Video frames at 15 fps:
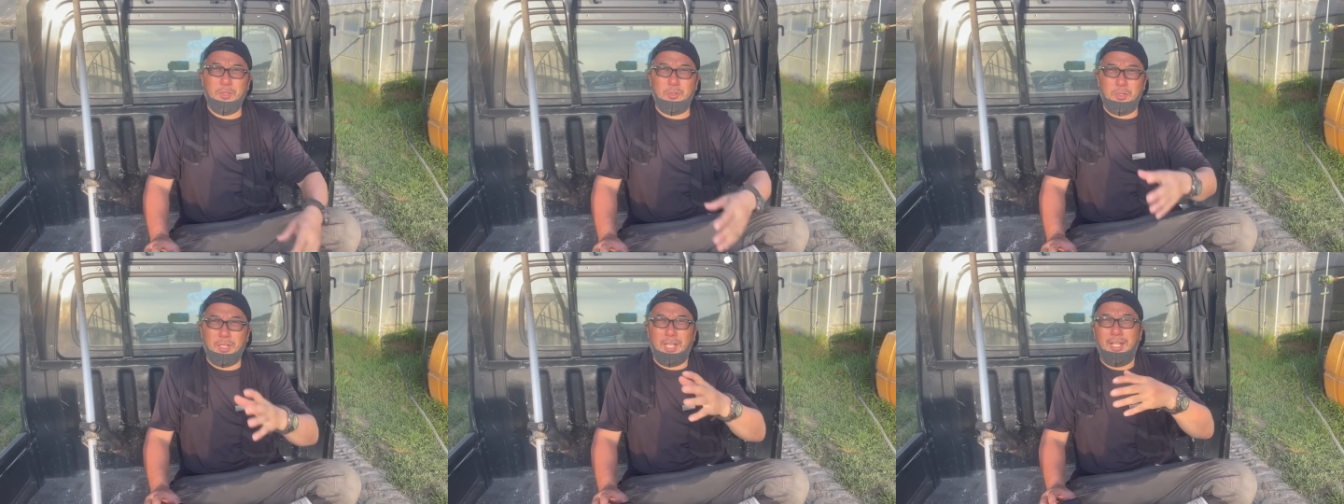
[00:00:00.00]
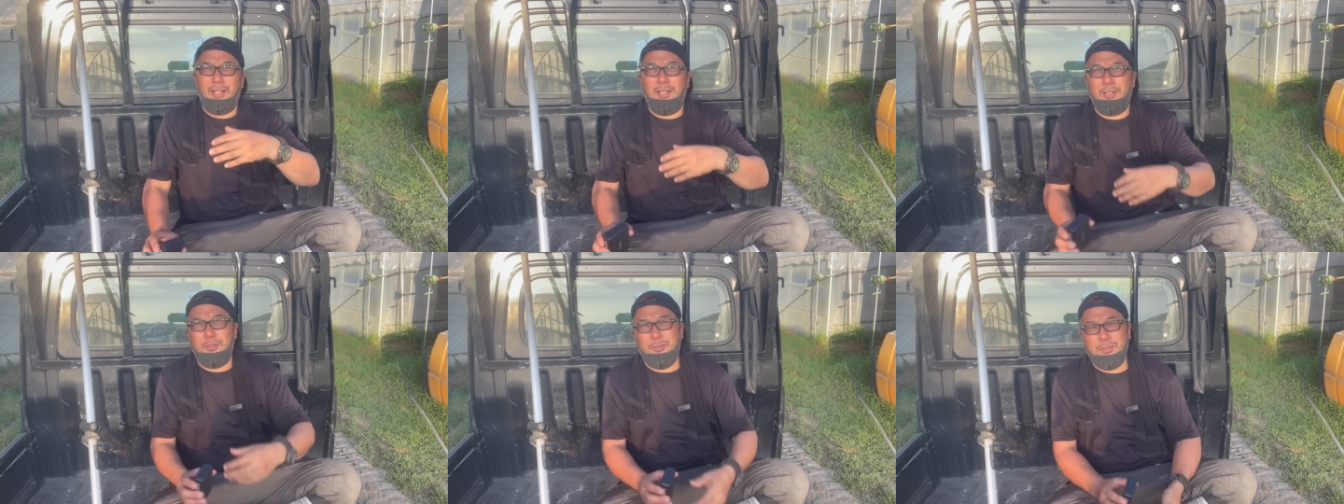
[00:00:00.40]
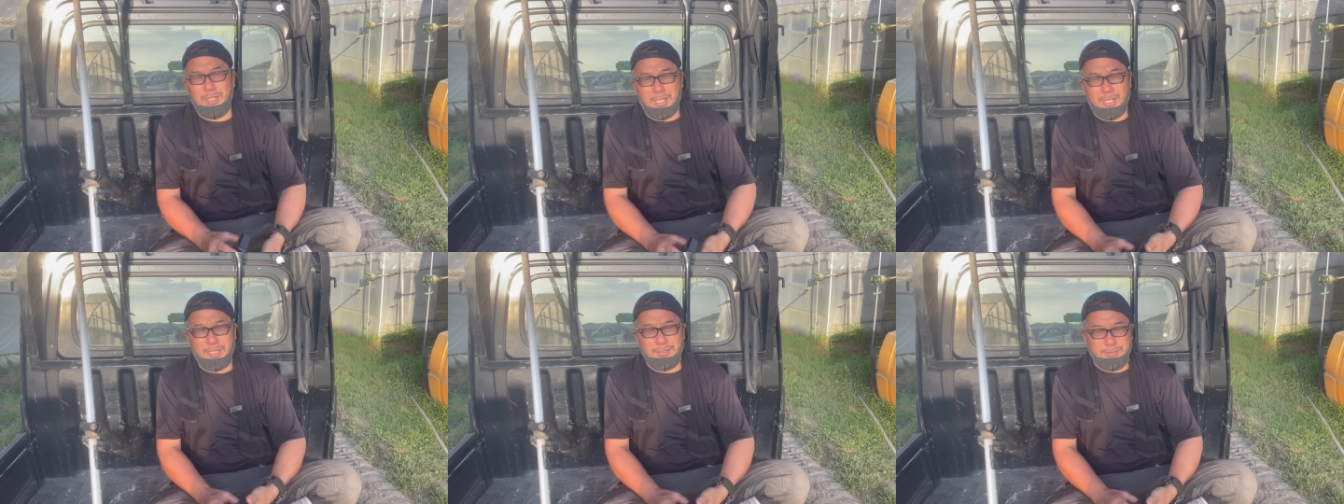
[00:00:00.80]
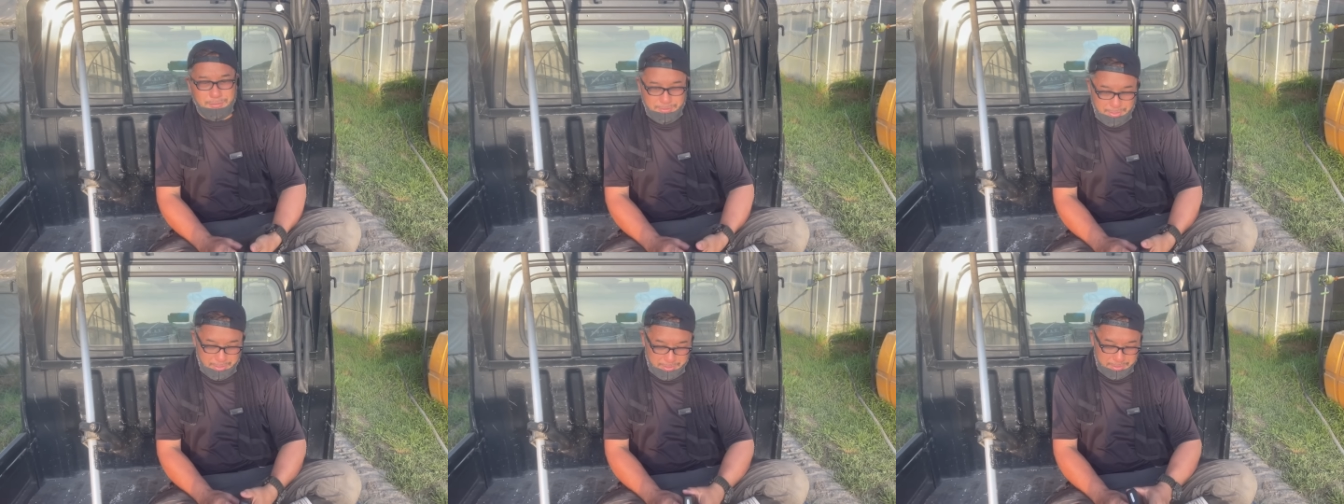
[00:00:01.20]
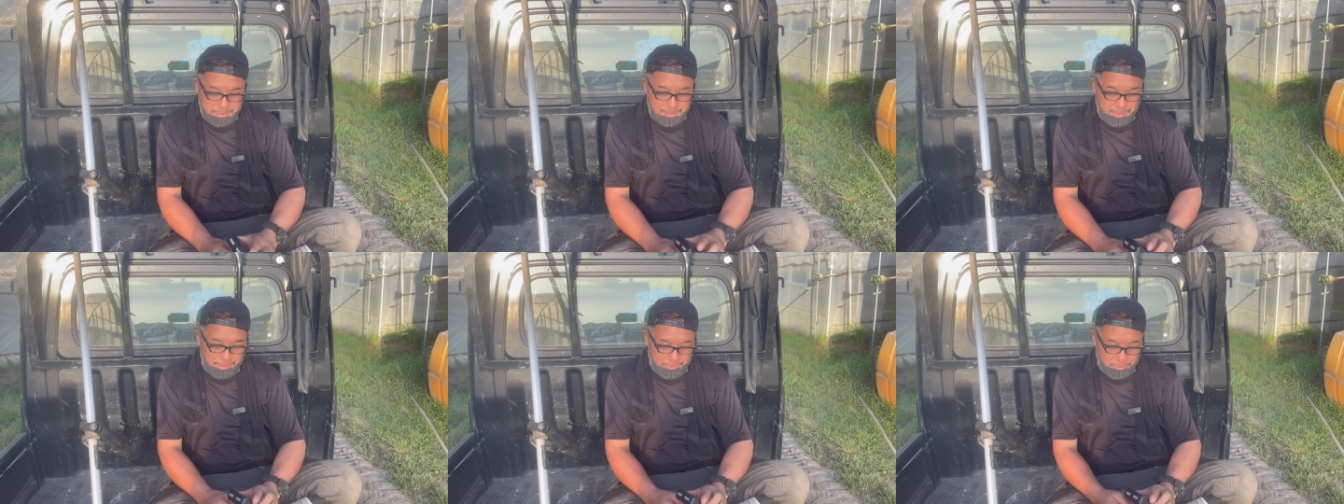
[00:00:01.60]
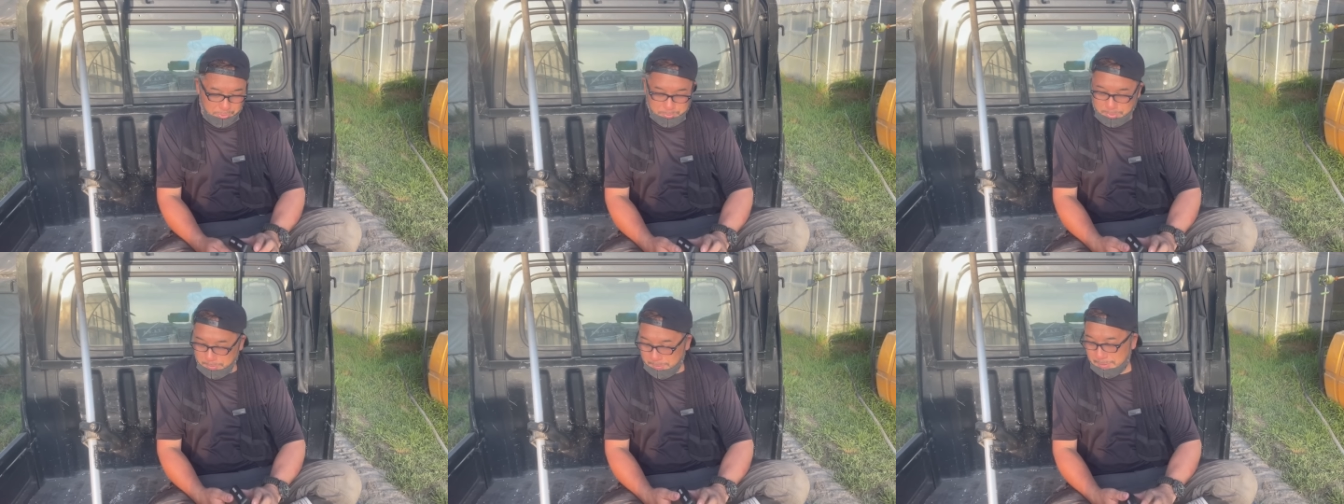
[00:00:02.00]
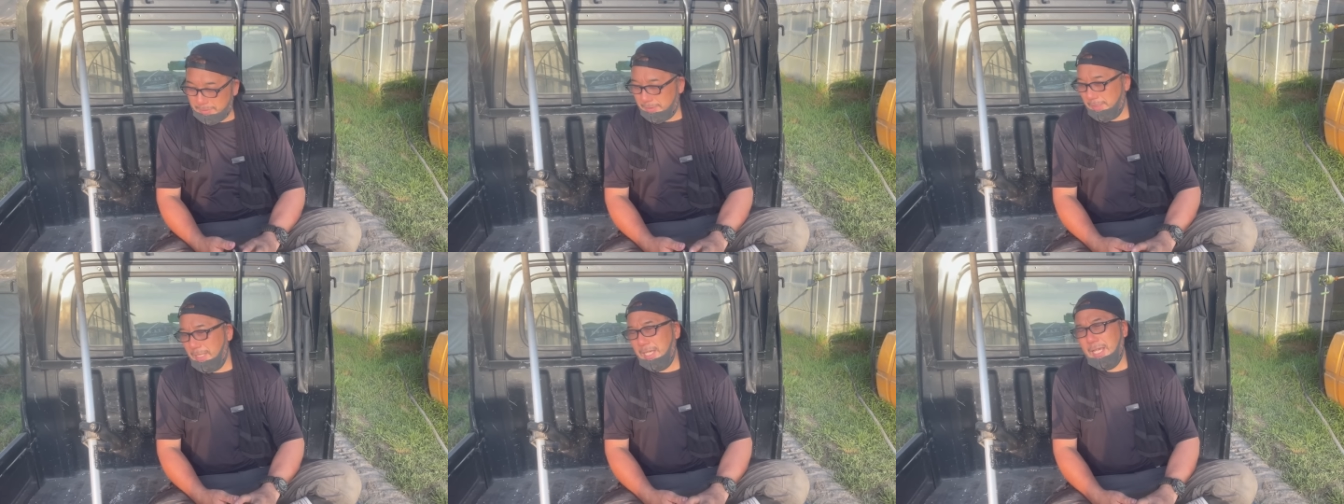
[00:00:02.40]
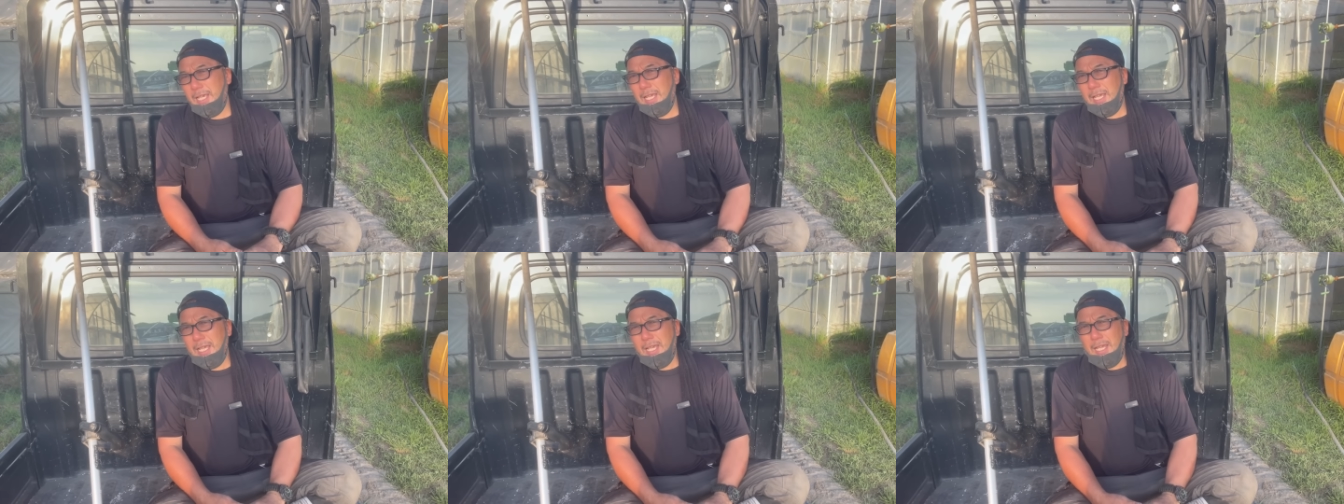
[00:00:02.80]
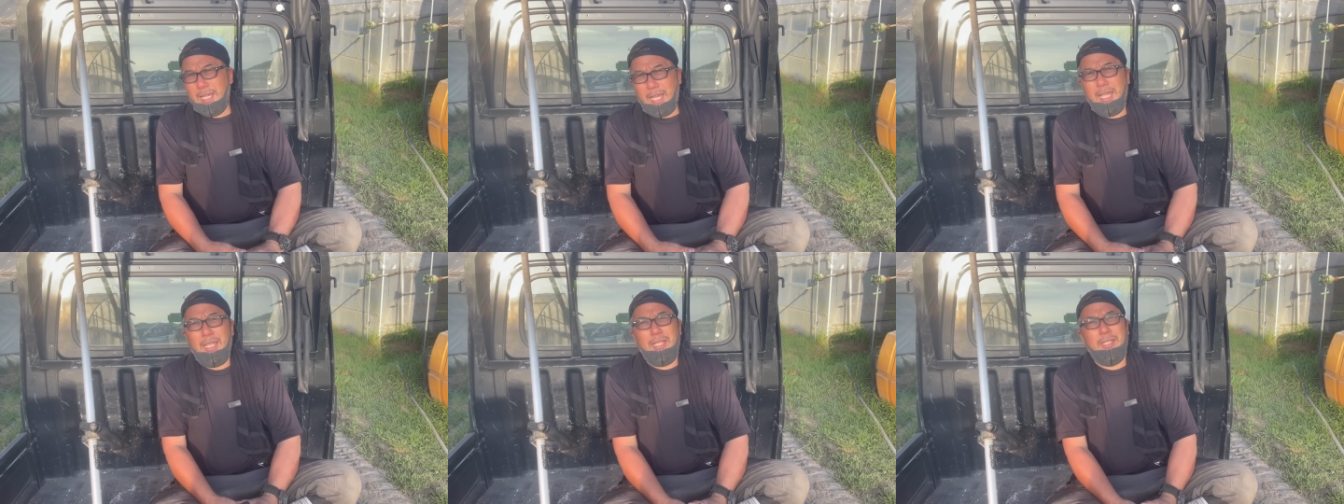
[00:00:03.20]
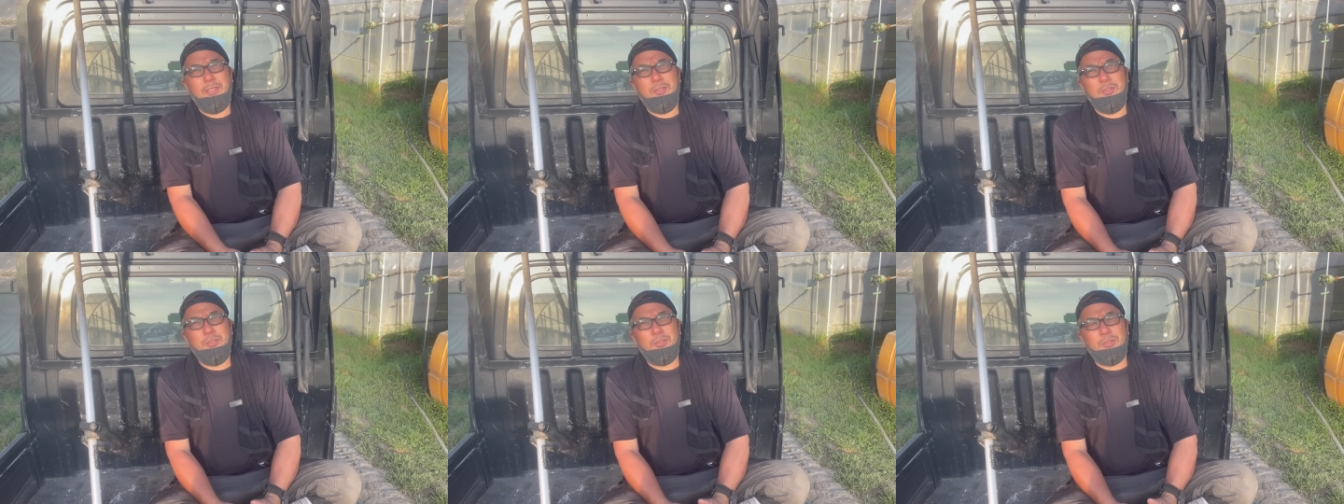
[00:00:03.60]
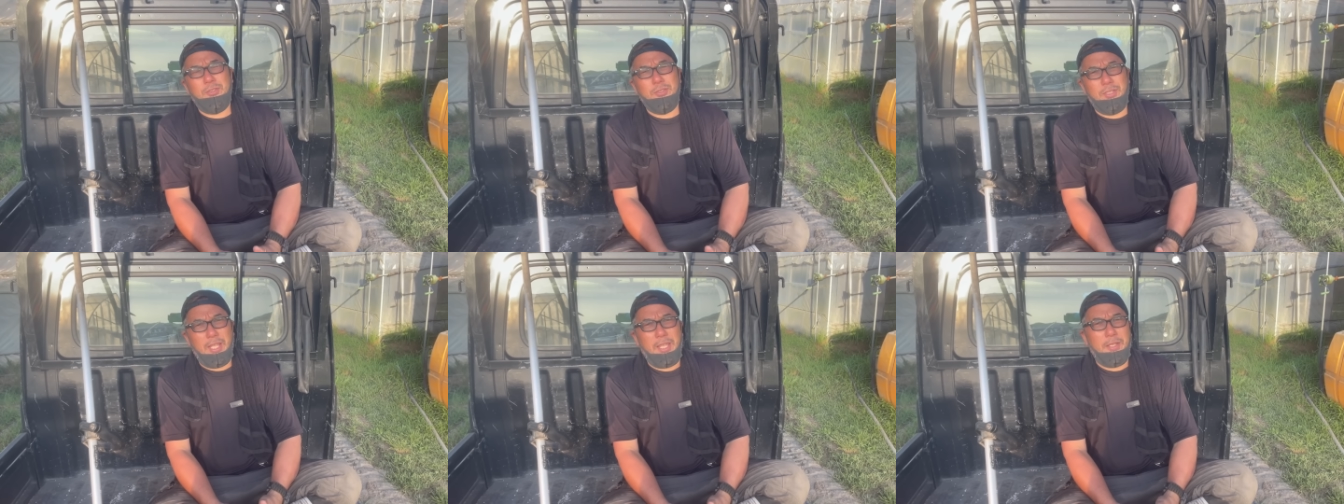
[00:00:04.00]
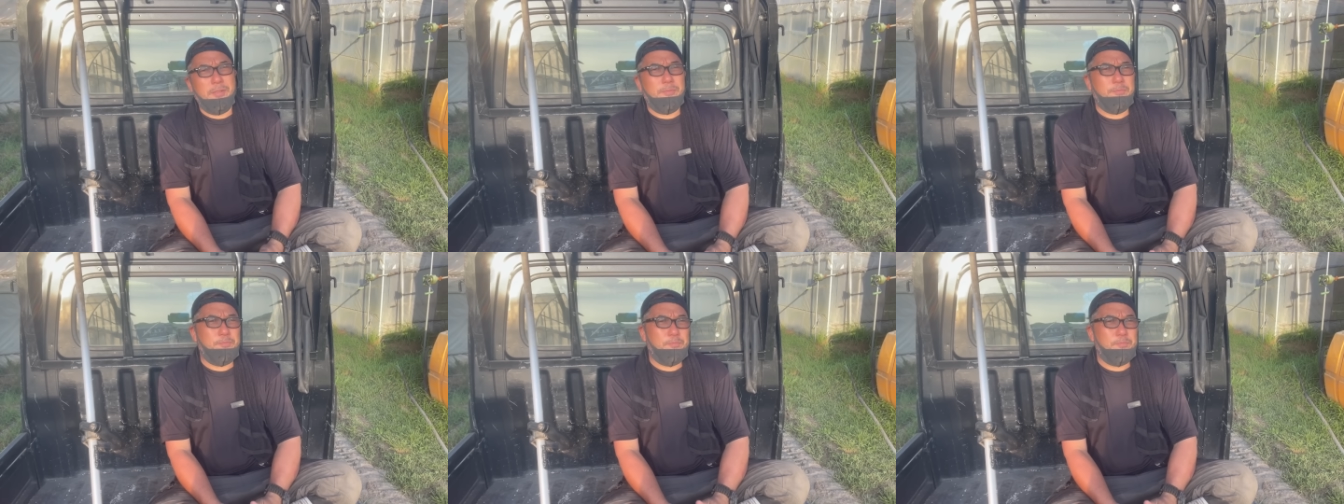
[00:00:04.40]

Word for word: これからはこんなアングルでいきたいと思いますはいということで